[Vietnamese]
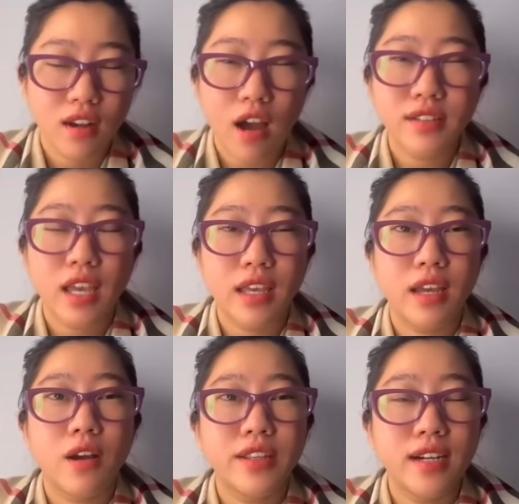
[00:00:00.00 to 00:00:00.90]
đó
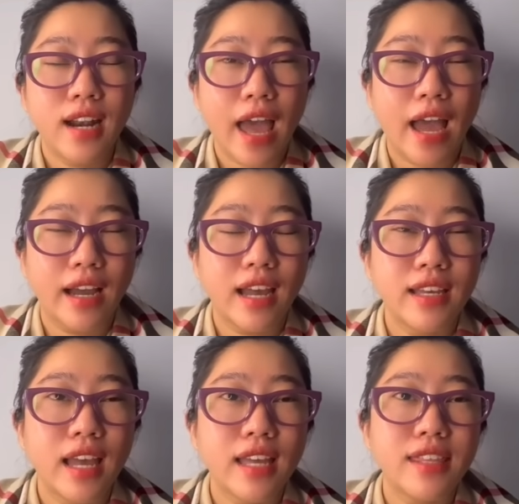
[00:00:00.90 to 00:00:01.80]
thì coi như là
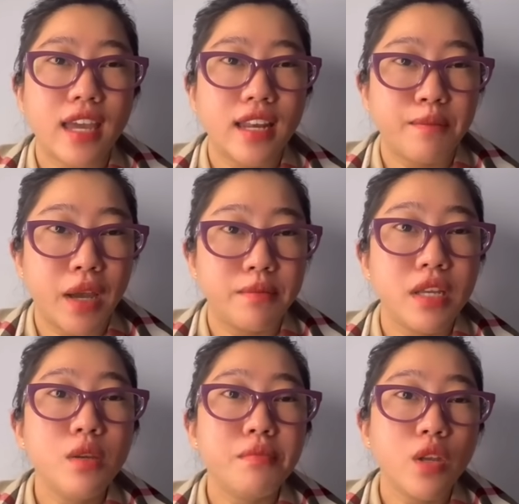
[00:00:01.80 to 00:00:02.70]
cái cái cái chị này mà
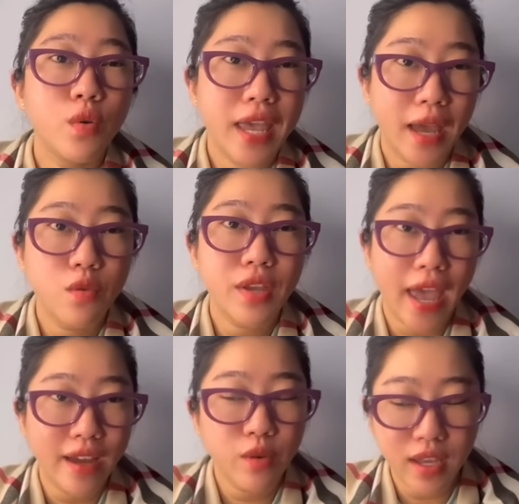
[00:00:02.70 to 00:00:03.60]
mới mới vui vẻ vui
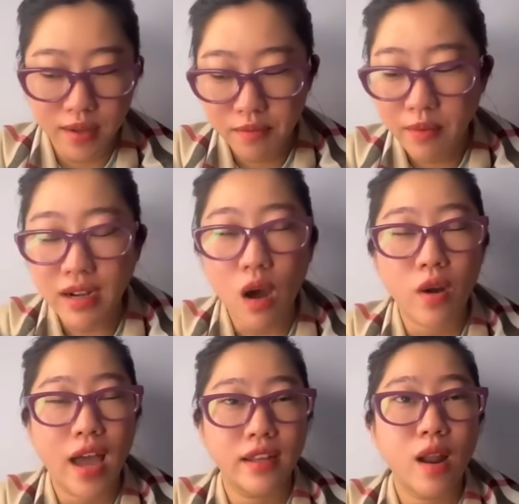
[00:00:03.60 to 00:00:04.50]
vẻ quý vị mới bắt đầu
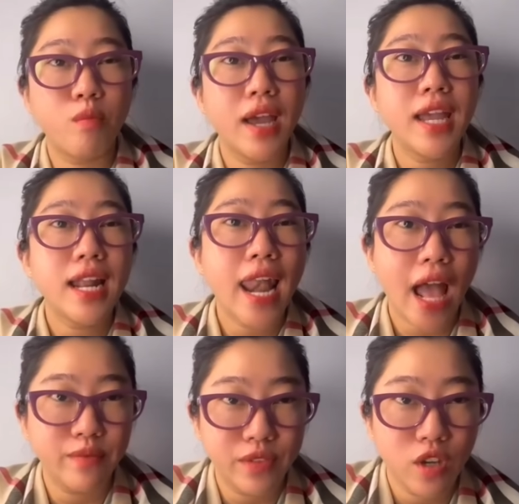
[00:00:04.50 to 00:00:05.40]
là đồng ý
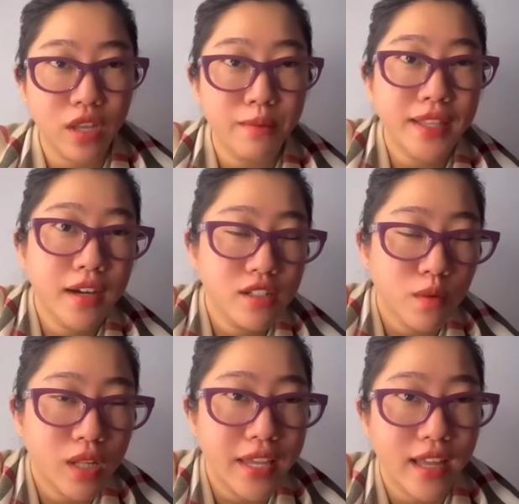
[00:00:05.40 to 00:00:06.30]
làm cho chị bé tư
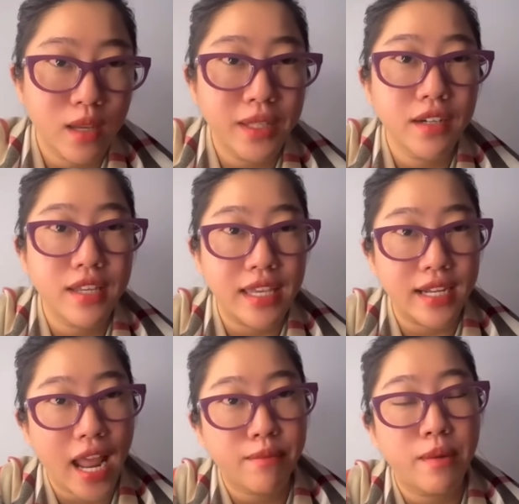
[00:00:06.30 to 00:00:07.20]
trong thời gian chị bé tư về Việt
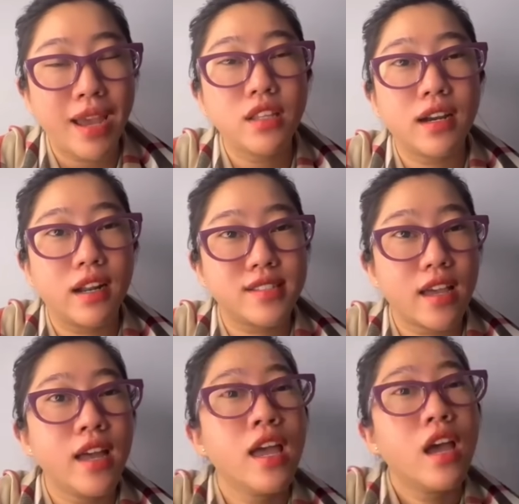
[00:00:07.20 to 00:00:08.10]
Nam là mấy tuần là
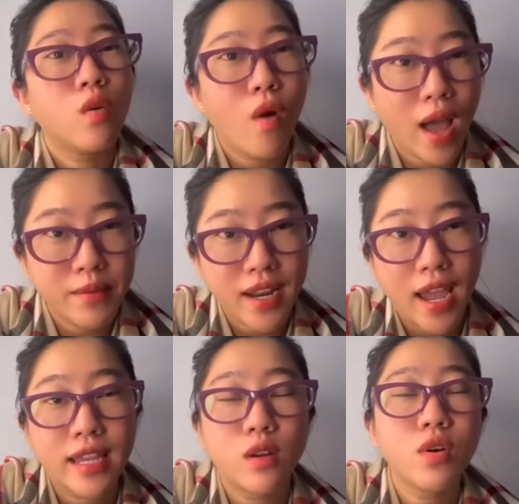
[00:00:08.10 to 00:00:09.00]
sẽ qua bên
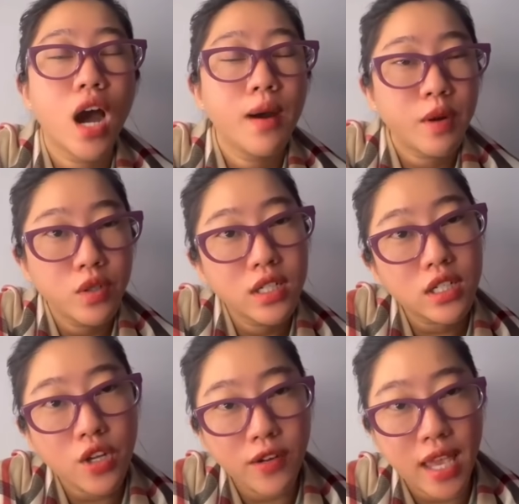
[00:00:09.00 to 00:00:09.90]
đây nấu cơm nấu
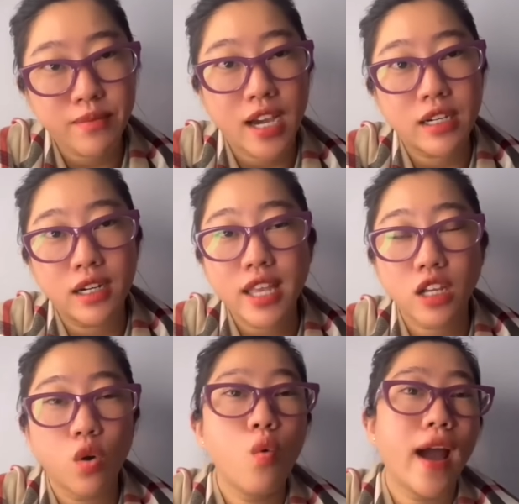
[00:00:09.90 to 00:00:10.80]
nước dọn dẹp nhà cửa giặt
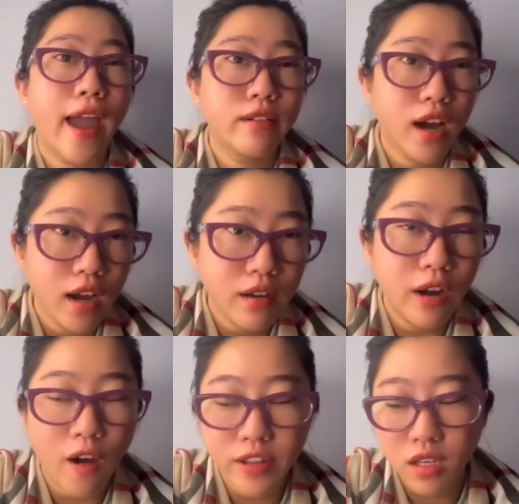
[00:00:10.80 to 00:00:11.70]
giũ quần áo đó
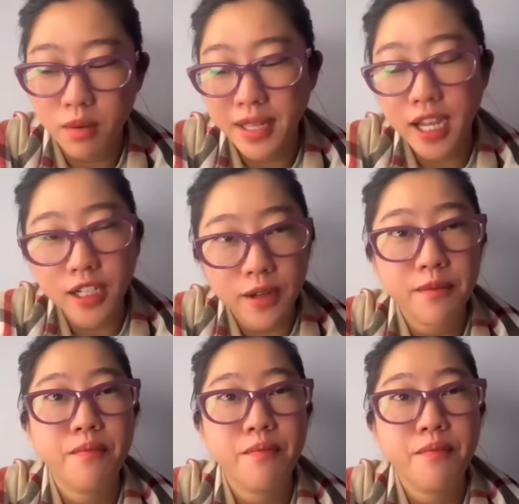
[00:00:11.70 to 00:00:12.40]
lo cho chị bé tư